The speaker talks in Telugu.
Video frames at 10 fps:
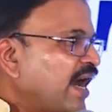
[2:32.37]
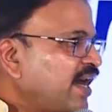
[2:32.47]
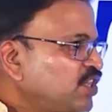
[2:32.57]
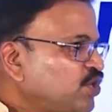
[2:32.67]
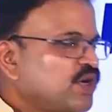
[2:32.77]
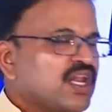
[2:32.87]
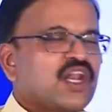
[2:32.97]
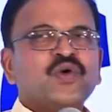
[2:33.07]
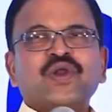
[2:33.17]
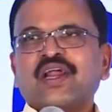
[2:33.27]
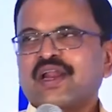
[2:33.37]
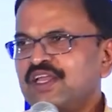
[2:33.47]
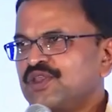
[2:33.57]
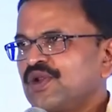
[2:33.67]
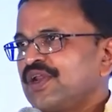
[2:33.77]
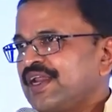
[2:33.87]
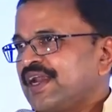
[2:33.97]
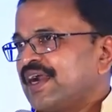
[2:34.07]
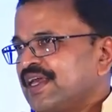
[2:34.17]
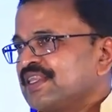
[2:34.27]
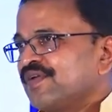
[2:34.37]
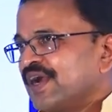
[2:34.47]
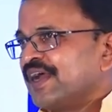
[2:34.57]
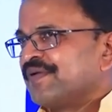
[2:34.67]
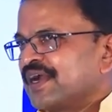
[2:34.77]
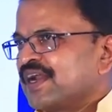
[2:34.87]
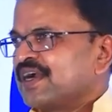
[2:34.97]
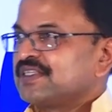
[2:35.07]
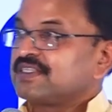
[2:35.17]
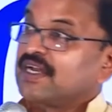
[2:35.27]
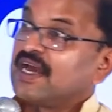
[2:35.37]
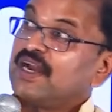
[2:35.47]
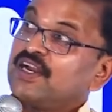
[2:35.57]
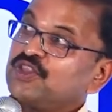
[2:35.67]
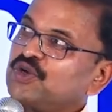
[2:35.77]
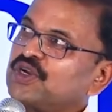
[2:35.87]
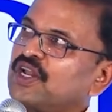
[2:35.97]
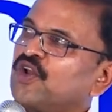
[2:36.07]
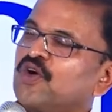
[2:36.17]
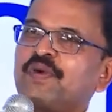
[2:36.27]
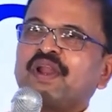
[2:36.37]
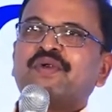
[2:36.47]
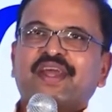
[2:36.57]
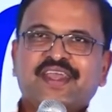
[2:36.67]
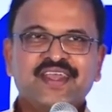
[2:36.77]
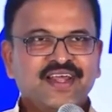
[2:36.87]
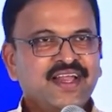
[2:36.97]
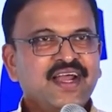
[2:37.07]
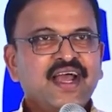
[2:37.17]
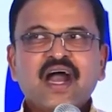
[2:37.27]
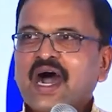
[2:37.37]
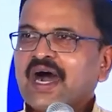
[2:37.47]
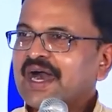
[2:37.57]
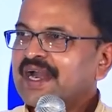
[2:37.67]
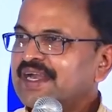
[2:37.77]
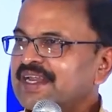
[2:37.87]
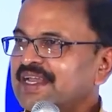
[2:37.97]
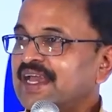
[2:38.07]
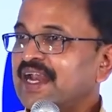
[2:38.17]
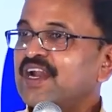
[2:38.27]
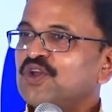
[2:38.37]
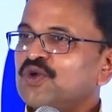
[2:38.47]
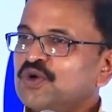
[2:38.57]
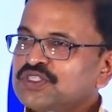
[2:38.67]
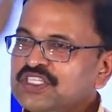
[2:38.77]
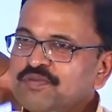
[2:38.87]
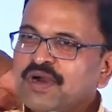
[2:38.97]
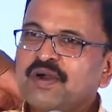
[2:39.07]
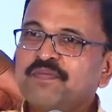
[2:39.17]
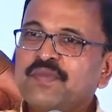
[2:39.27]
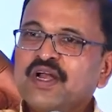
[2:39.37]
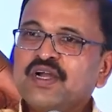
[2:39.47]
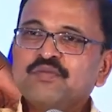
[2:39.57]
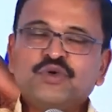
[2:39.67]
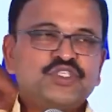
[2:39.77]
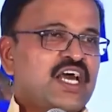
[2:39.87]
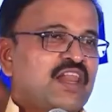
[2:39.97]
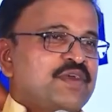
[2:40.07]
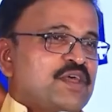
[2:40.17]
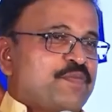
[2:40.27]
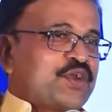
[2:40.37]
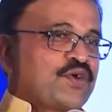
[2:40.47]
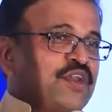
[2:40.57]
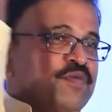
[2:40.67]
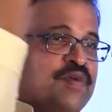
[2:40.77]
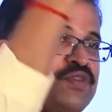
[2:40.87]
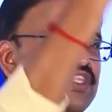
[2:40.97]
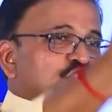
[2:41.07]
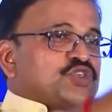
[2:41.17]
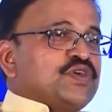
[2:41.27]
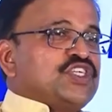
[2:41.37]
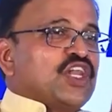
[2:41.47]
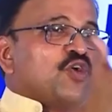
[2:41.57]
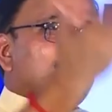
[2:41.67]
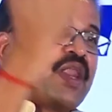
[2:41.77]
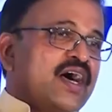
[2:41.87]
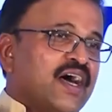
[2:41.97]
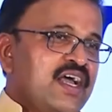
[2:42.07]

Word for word: అరటి తోటల్లో ఉన్న రైతులను నేను అడిగితే వాళ్ళు ఏమంటారంటే సార్ అరటి తోటలు లోపల ఉంటాయి ఆ అరటి గెలలను కోసి మా భుజాల మీద పెట్టుకొని మేము తీసుకొచ్చే లోపల